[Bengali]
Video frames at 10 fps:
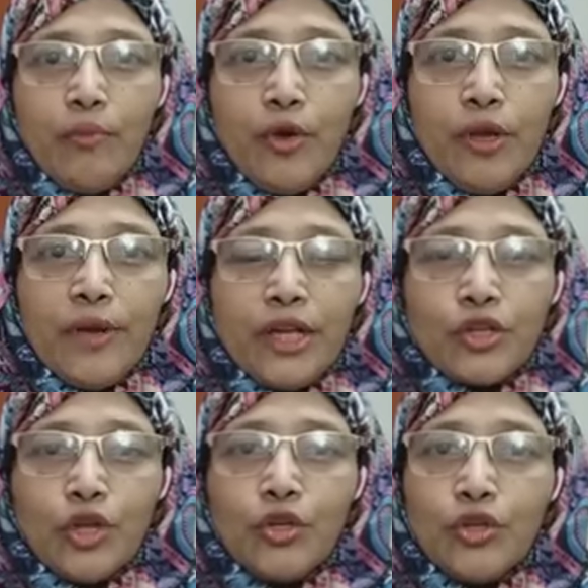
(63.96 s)

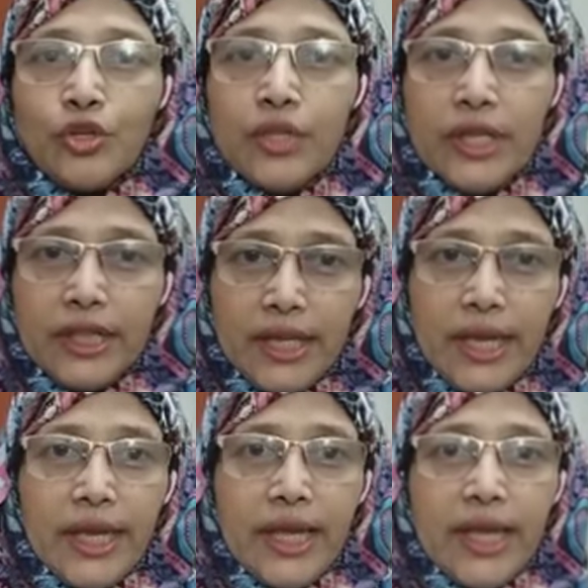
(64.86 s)
পরিবারের সদস্যদের
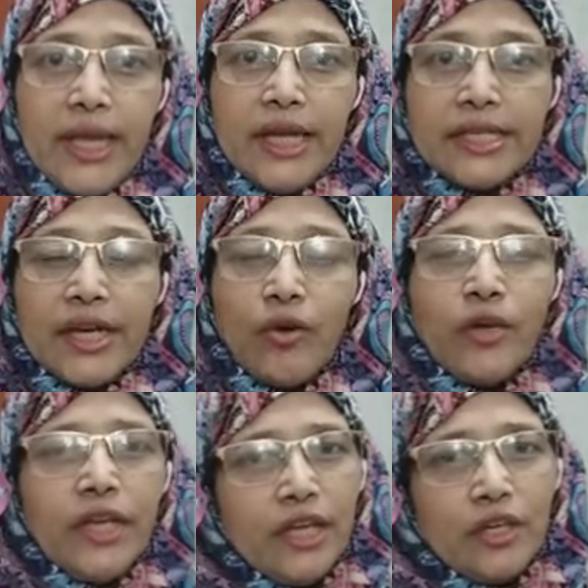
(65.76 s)
থেকে সে
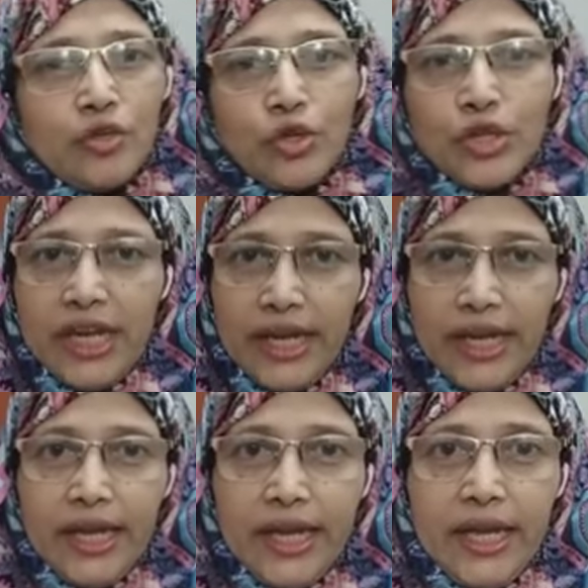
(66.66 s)
অনেক কিছু
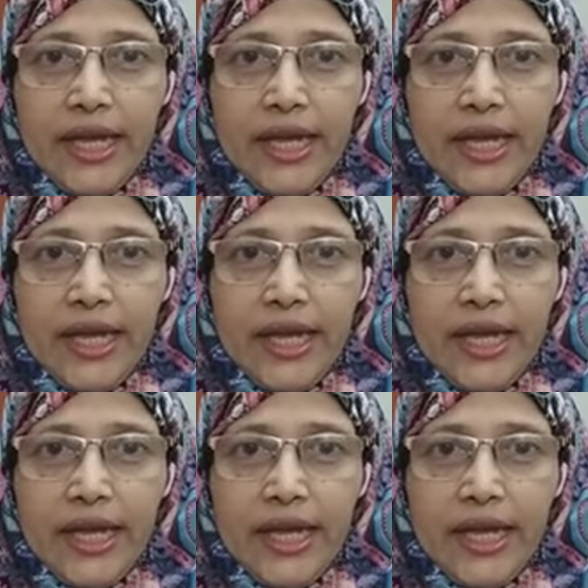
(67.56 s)
শেখে